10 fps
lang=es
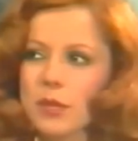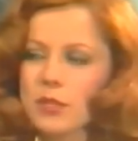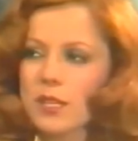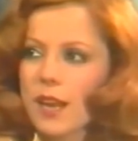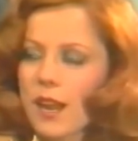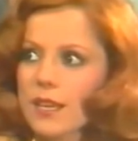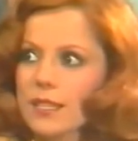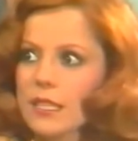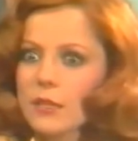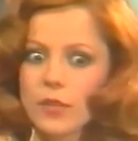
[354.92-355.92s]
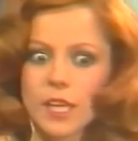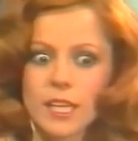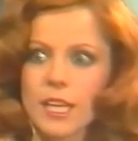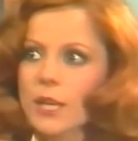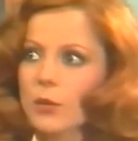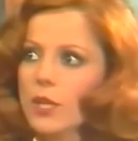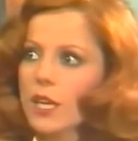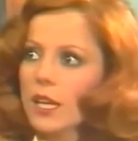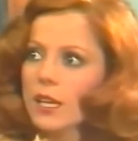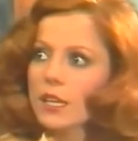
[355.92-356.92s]
Pero cerrarla significaría la
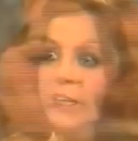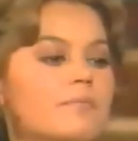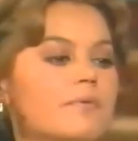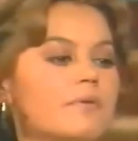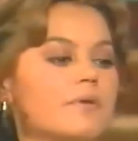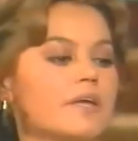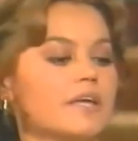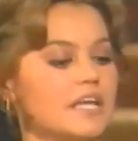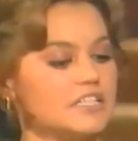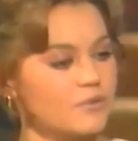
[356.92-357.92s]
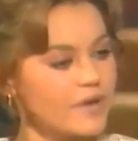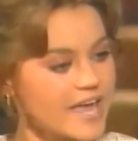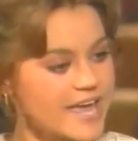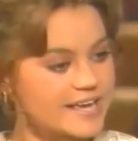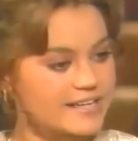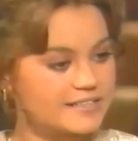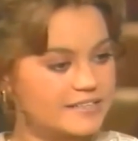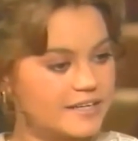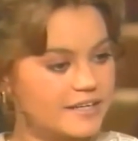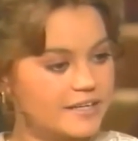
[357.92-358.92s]
ruina. Eso
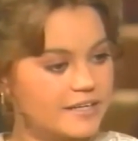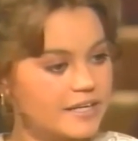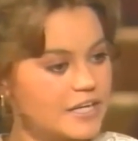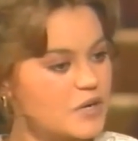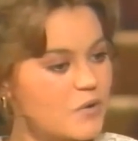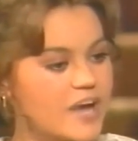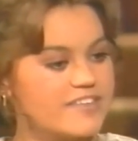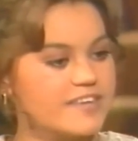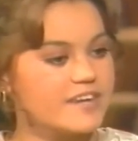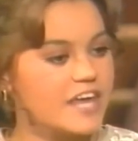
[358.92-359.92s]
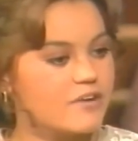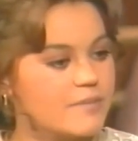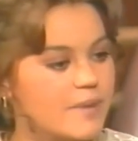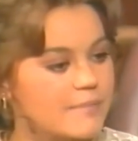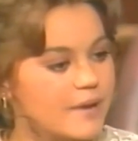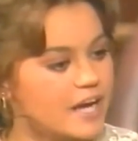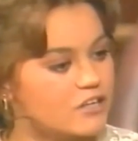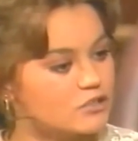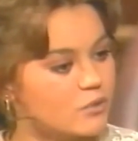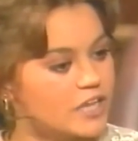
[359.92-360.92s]
es. No hay dinero ni para
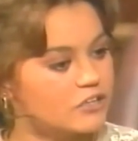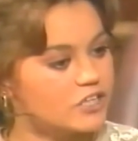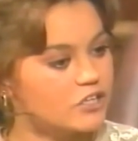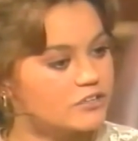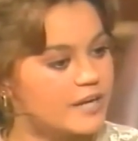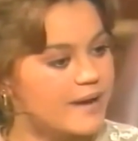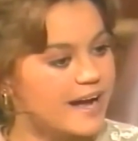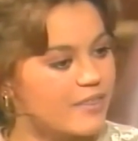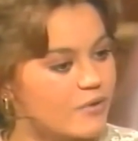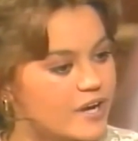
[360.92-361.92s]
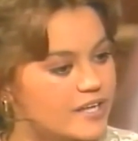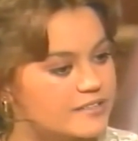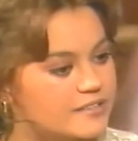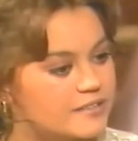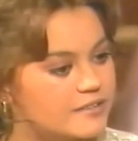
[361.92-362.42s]
pagar los sueldos de los trabajadores.